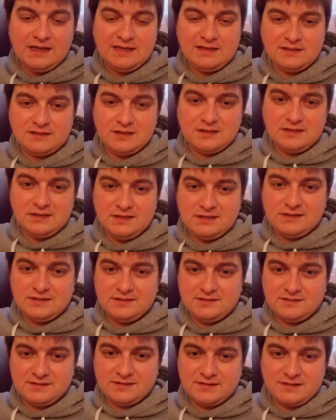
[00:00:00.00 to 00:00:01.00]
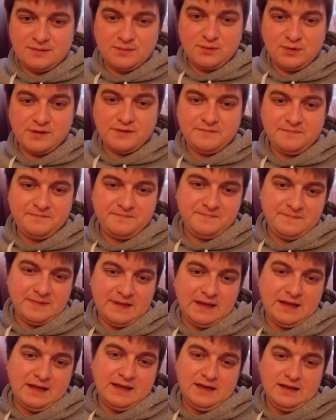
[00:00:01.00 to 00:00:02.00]
и следить за собой.
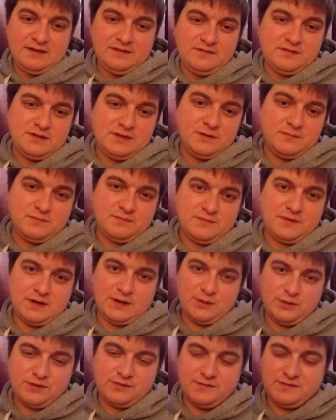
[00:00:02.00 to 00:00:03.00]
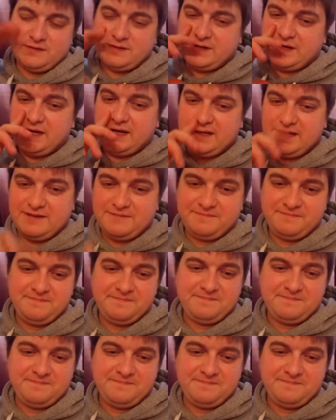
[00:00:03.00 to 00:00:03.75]
Всем хорошего настроения.